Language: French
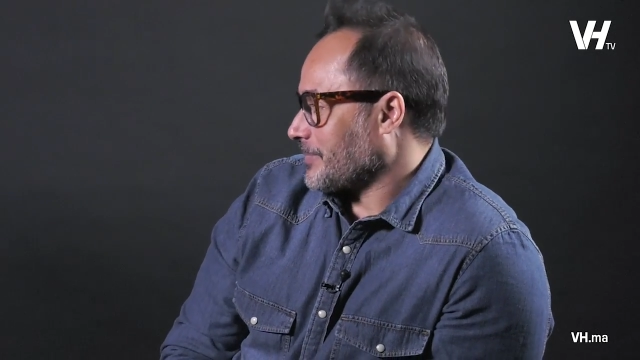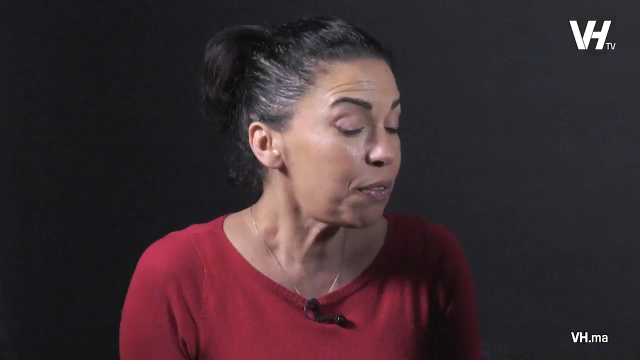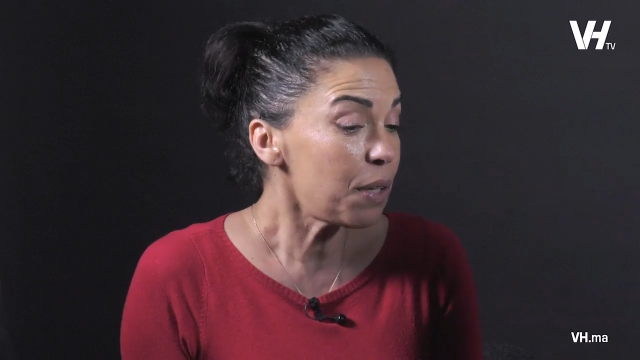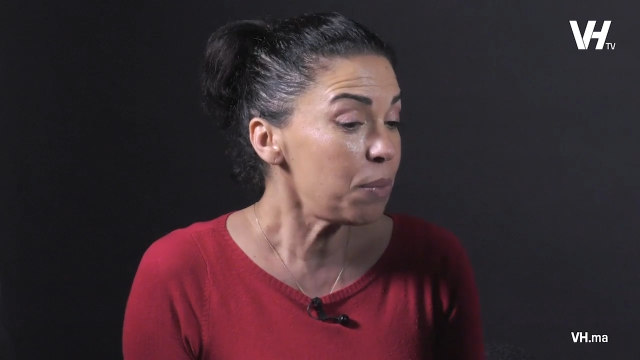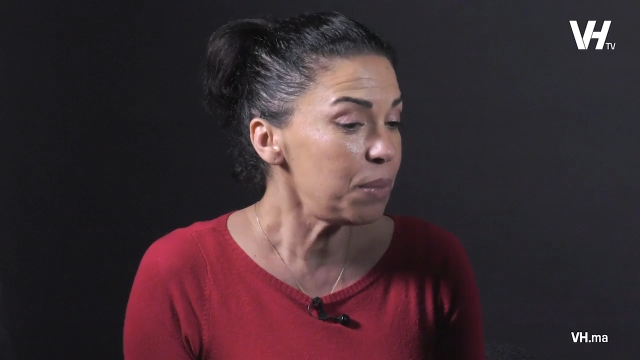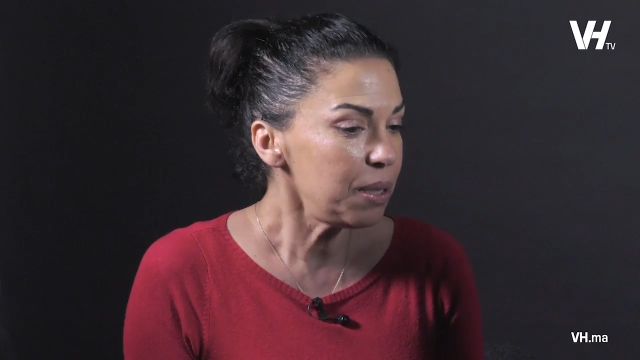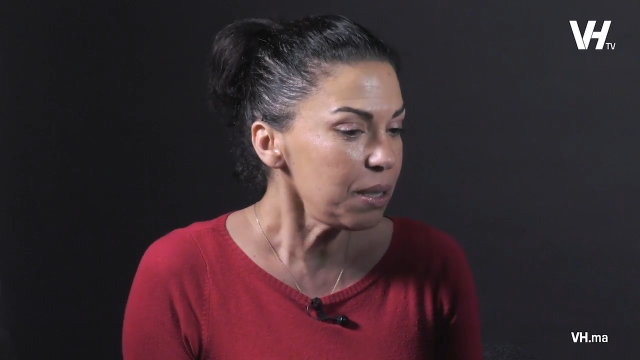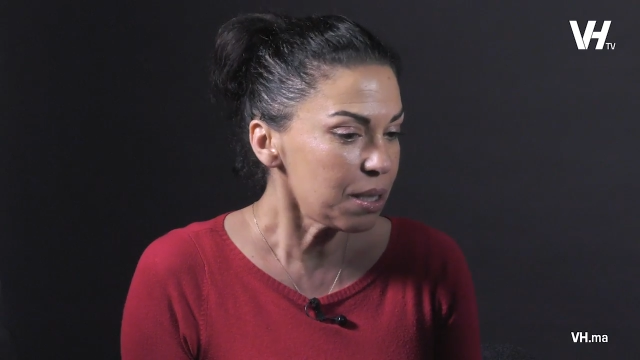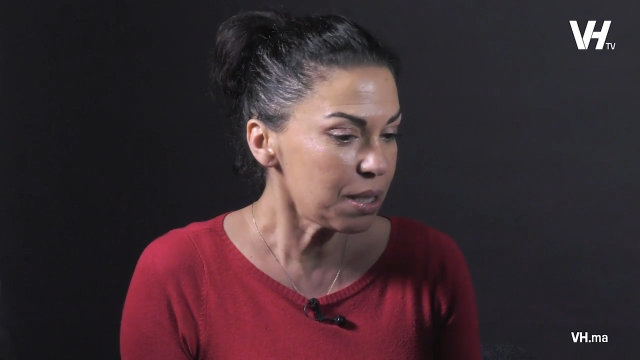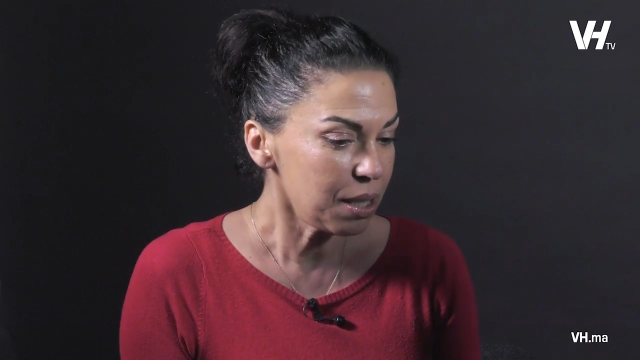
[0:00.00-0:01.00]
La
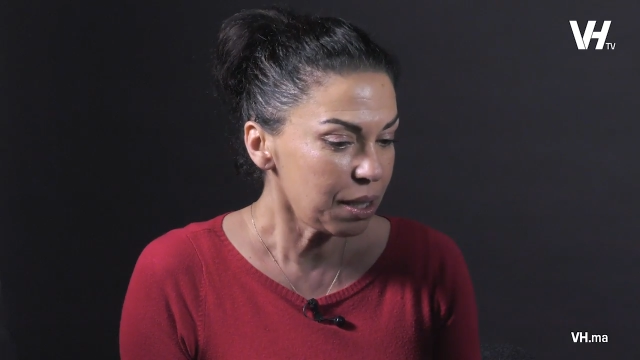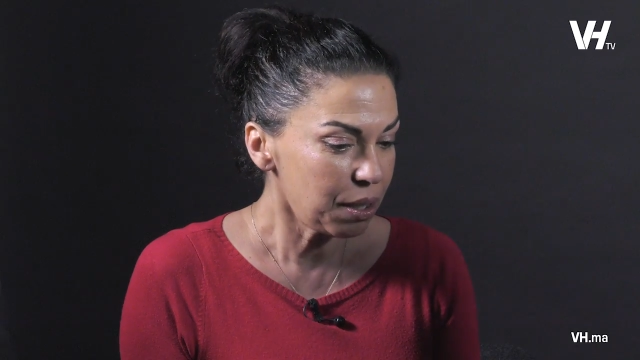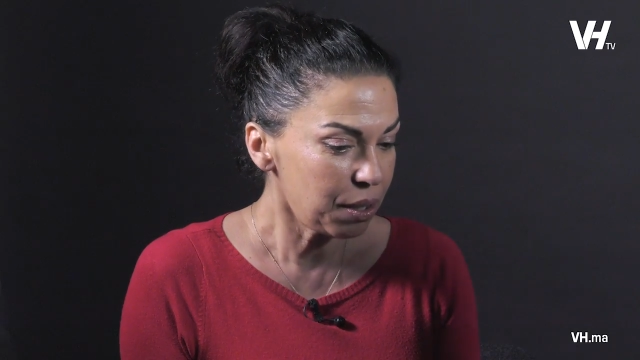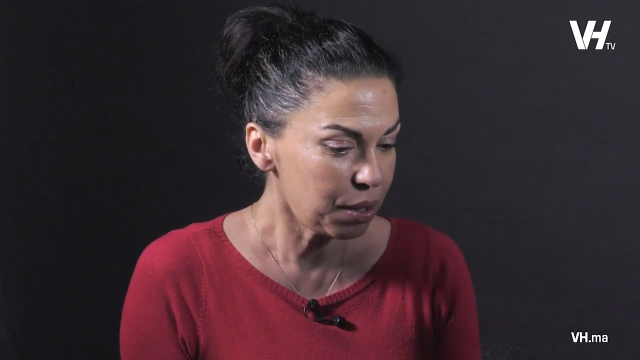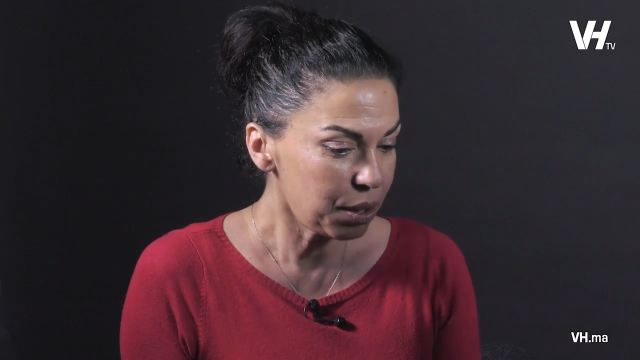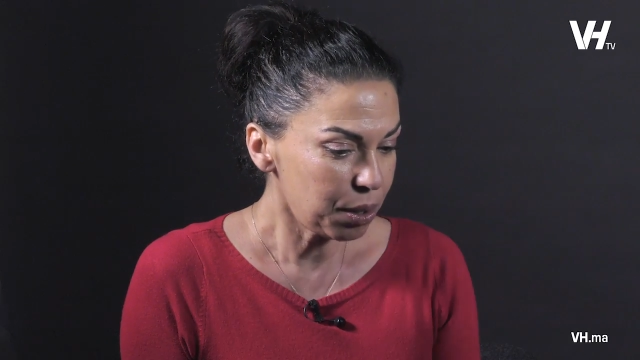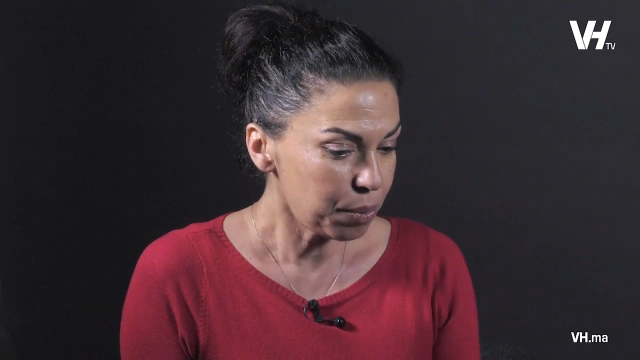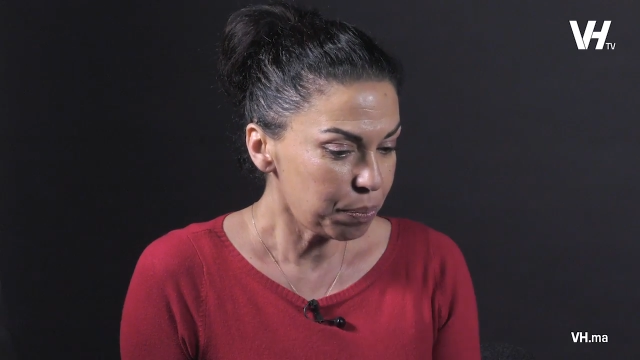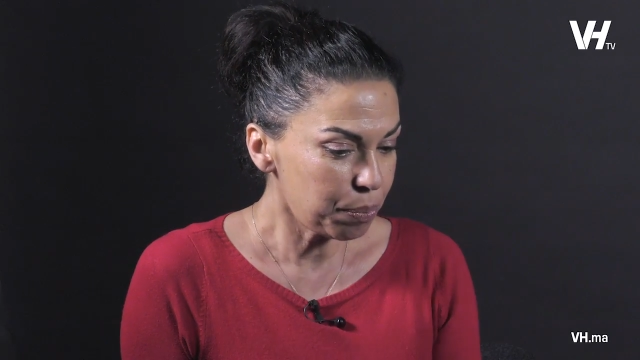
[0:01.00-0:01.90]
famille, c'est euh,